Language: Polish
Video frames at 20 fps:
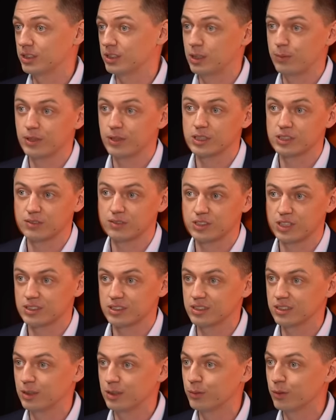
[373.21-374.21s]
Chciałem jechać na
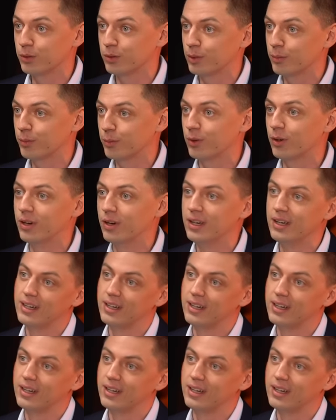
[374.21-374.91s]
wczasy, nie mogłem, bo,